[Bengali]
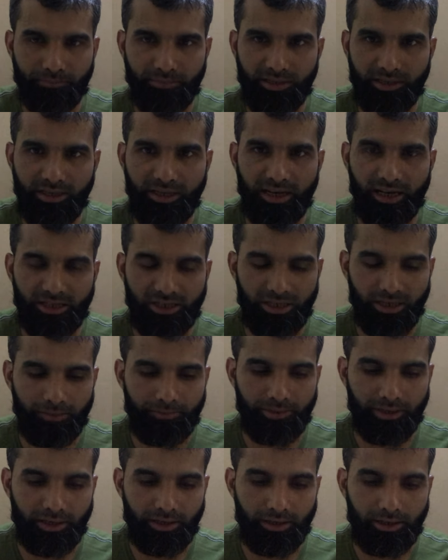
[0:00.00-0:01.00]
ইয়ে আসে
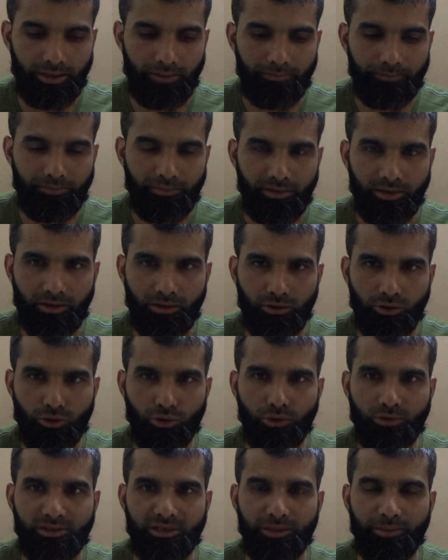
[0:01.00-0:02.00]
আপনার
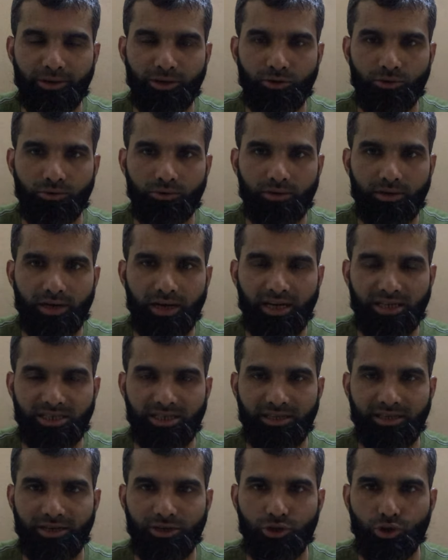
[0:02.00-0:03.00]
রোগ জীবাণু আসে
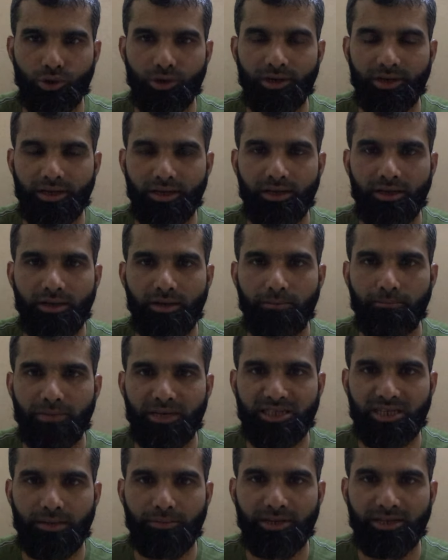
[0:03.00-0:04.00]
তার শরীরে
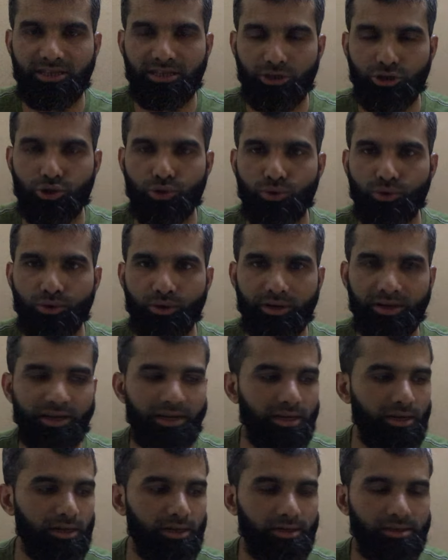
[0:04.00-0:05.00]
বাসা বাঁধতে শুরু করে
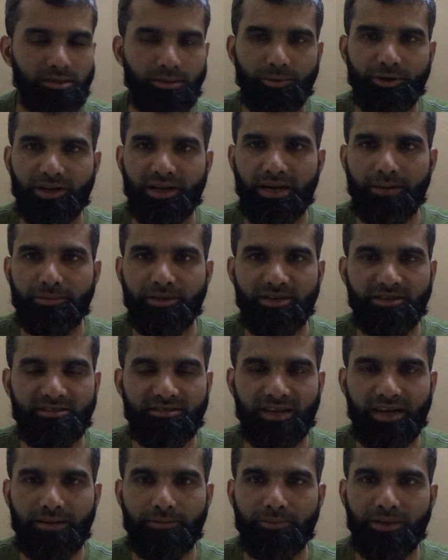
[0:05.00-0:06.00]
যেমন ডায়াবেটিস
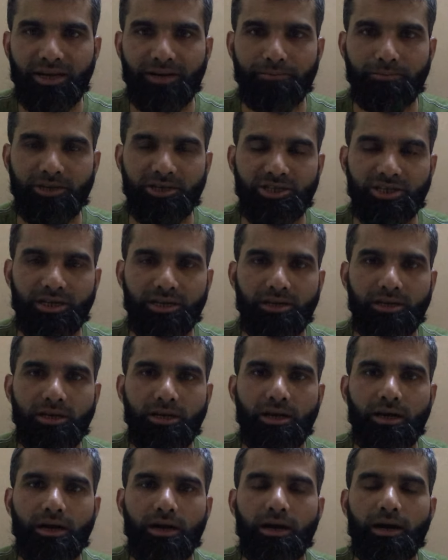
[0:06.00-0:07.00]
হাই ব্লাড প্রেশার
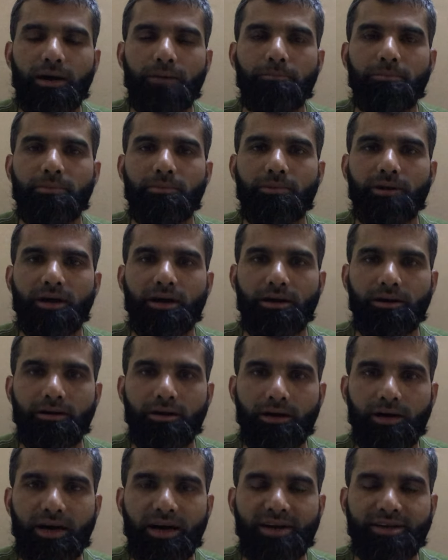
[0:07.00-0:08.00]

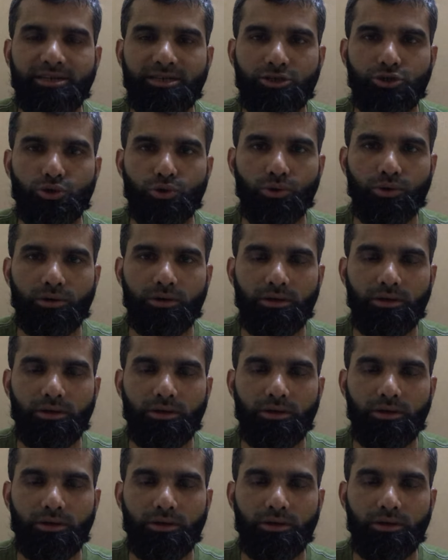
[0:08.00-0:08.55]
হার্ট স্ট্রোক